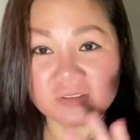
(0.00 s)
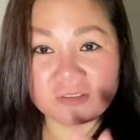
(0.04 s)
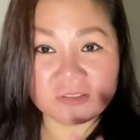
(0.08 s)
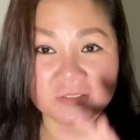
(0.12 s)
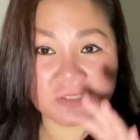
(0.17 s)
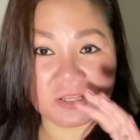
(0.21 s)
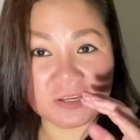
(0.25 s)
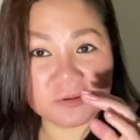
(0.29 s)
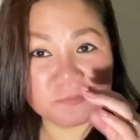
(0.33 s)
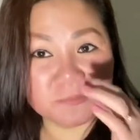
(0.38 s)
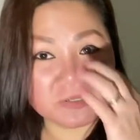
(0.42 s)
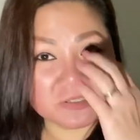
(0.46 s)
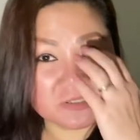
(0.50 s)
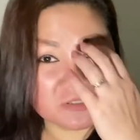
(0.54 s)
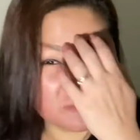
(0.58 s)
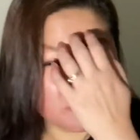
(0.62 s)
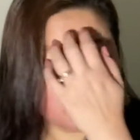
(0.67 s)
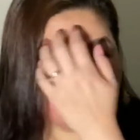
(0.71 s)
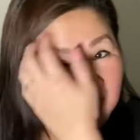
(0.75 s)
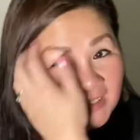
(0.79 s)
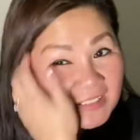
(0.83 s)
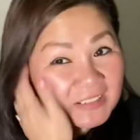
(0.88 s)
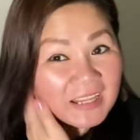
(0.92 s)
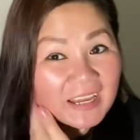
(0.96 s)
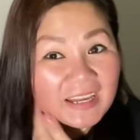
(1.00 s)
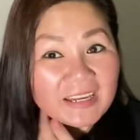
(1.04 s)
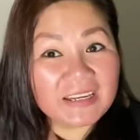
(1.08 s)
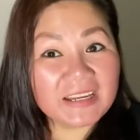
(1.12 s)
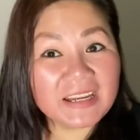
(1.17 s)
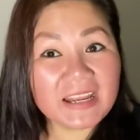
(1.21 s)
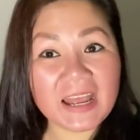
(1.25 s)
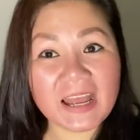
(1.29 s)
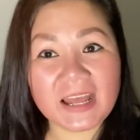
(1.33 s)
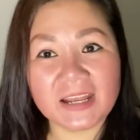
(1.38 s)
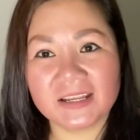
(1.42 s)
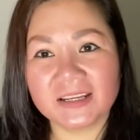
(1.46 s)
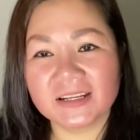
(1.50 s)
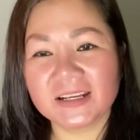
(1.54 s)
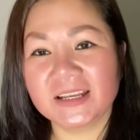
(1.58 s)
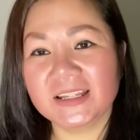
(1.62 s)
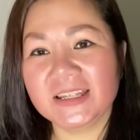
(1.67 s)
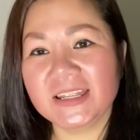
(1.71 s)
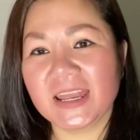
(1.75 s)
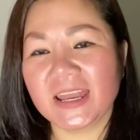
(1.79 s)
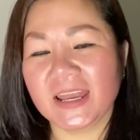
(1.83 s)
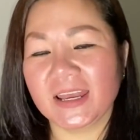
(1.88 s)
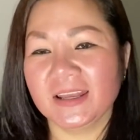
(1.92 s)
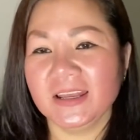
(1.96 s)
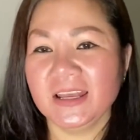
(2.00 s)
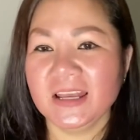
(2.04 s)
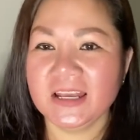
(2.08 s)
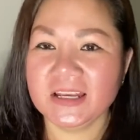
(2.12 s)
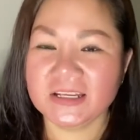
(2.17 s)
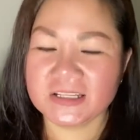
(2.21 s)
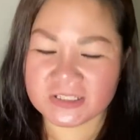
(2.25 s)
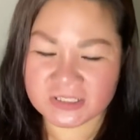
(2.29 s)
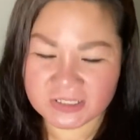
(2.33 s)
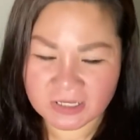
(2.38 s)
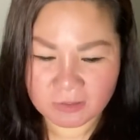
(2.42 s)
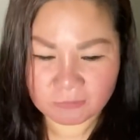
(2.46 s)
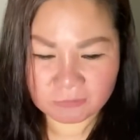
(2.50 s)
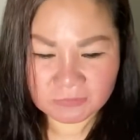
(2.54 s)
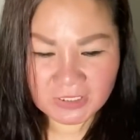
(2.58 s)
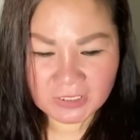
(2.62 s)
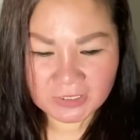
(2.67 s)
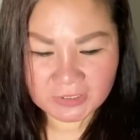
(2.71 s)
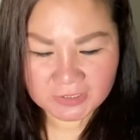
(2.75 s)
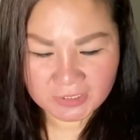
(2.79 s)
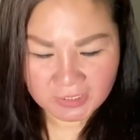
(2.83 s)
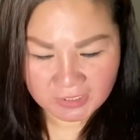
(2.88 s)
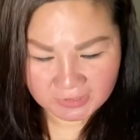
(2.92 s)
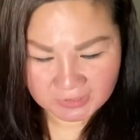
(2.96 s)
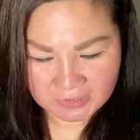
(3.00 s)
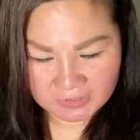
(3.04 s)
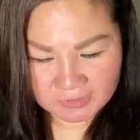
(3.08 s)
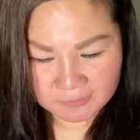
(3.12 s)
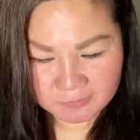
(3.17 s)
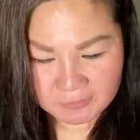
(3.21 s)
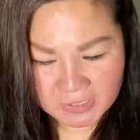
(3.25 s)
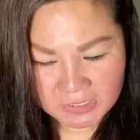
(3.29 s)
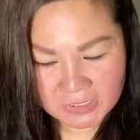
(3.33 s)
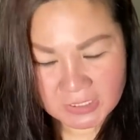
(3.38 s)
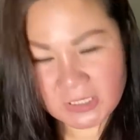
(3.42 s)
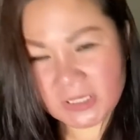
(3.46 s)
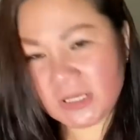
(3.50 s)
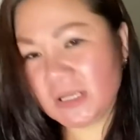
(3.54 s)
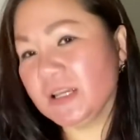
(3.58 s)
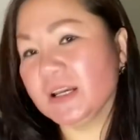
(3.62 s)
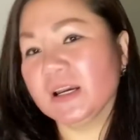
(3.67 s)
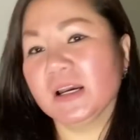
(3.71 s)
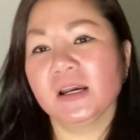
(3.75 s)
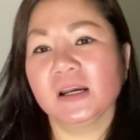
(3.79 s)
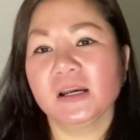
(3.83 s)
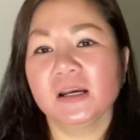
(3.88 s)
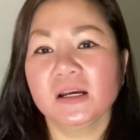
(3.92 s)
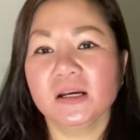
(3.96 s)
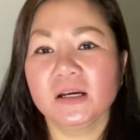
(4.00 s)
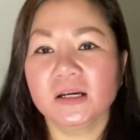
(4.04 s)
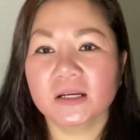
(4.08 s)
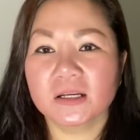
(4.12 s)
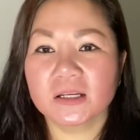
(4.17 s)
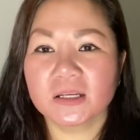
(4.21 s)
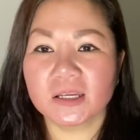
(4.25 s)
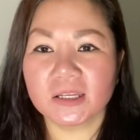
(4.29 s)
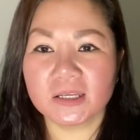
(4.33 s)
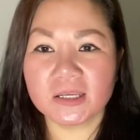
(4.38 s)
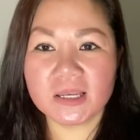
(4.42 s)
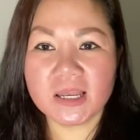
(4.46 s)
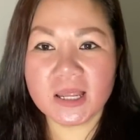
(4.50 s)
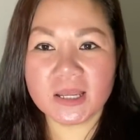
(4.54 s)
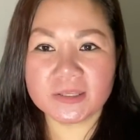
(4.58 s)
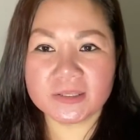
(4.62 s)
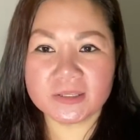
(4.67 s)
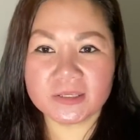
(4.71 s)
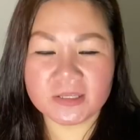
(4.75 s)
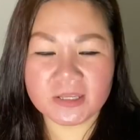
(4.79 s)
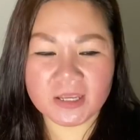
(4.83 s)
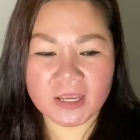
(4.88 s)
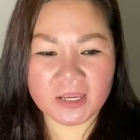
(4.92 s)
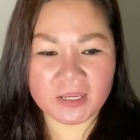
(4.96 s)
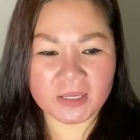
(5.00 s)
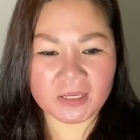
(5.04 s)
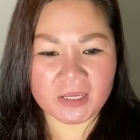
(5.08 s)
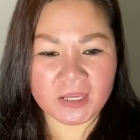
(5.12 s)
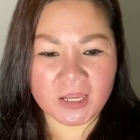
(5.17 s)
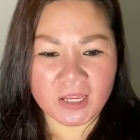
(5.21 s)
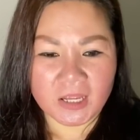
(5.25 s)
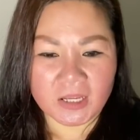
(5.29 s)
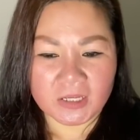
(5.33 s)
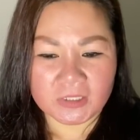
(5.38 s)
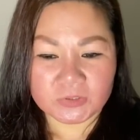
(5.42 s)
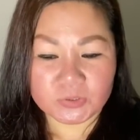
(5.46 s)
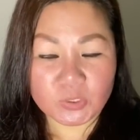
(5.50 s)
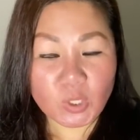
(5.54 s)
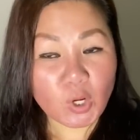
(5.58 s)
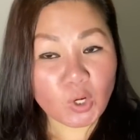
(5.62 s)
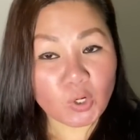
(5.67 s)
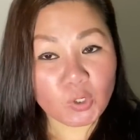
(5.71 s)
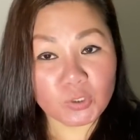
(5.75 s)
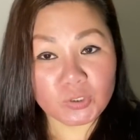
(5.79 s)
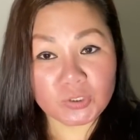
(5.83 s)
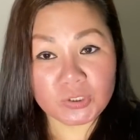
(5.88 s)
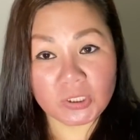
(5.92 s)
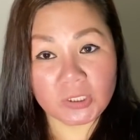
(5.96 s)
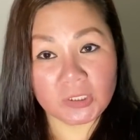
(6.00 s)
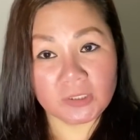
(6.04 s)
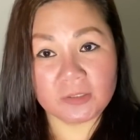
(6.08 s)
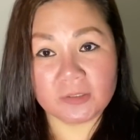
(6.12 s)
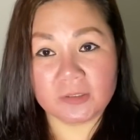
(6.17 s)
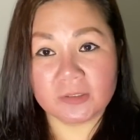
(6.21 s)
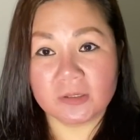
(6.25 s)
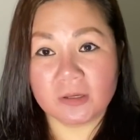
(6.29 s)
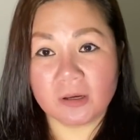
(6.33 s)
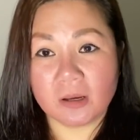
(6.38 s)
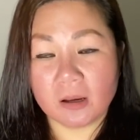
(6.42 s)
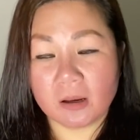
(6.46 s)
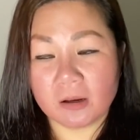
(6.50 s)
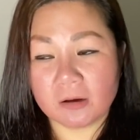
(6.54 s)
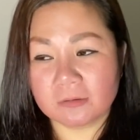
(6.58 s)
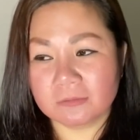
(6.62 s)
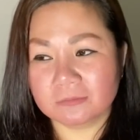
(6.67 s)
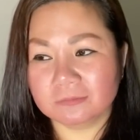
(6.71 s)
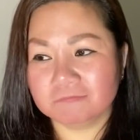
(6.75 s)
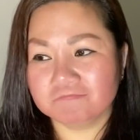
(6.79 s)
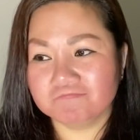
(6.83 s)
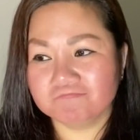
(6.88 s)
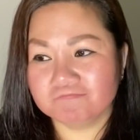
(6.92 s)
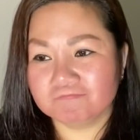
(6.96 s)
khi mà sự việc xảy ra đó cả nhà xong thì thủy mới uh, nghĩ là như vậy thôi thì uh,